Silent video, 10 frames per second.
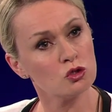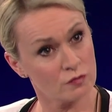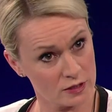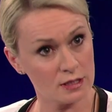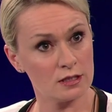
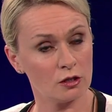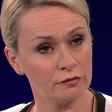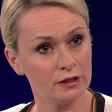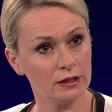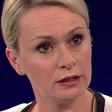so wie Sie es jetzt auch
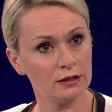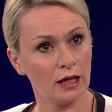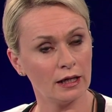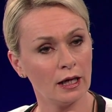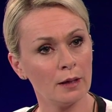wieder
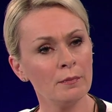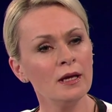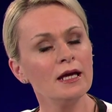getan haben.